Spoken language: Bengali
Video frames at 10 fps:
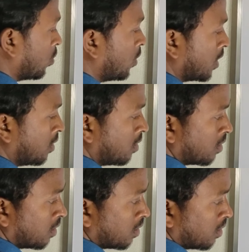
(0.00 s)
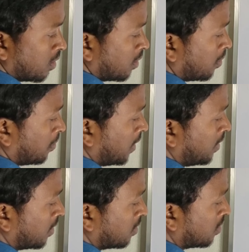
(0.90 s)
ওয়ান
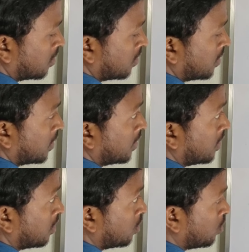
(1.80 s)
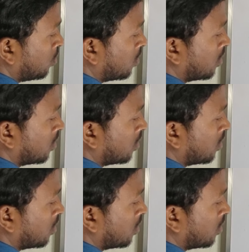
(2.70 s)
মাইনাস টেন ইন্টু